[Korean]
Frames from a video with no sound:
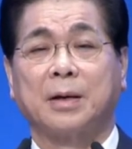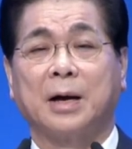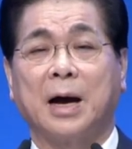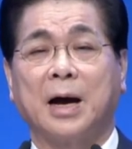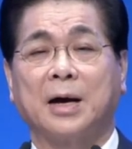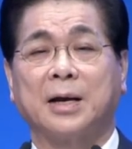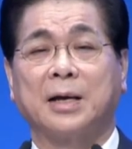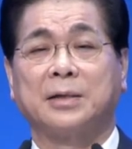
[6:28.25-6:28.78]

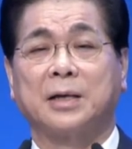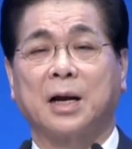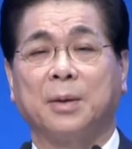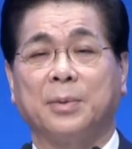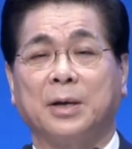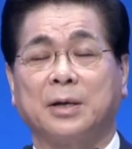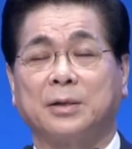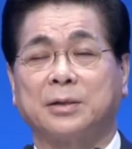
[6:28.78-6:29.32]
아간한
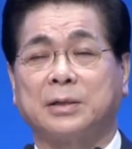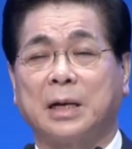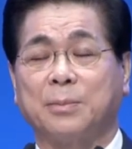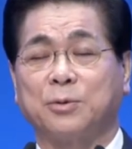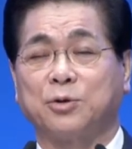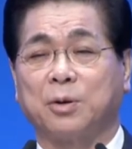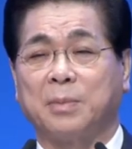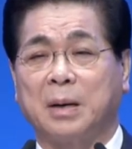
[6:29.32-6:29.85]
사람의
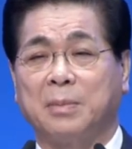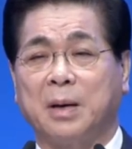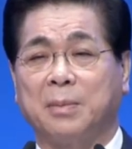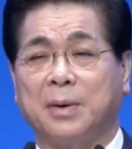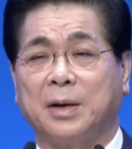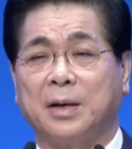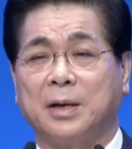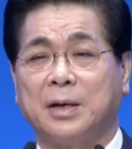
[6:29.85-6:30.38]
잘못으로
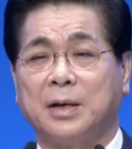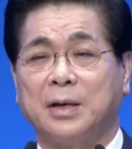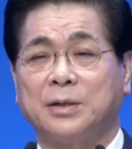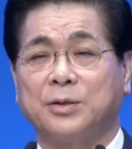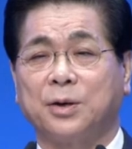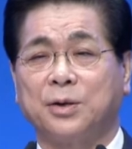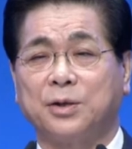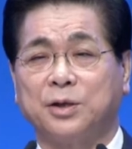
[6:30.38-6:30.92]
말미암아
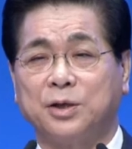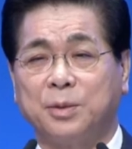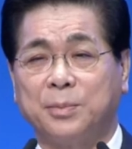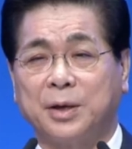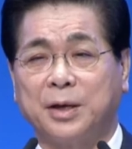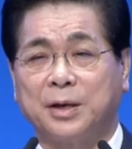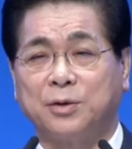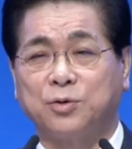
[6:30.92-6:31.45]

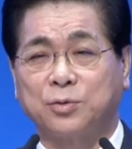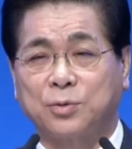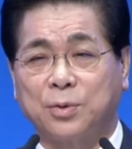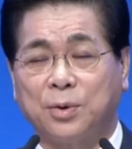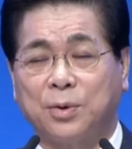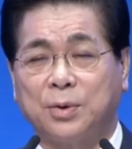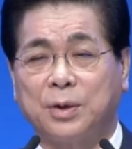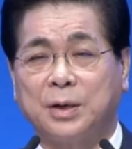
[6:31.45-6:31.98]
36명이
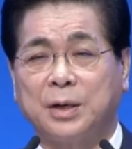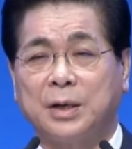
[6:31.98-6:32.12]
죽고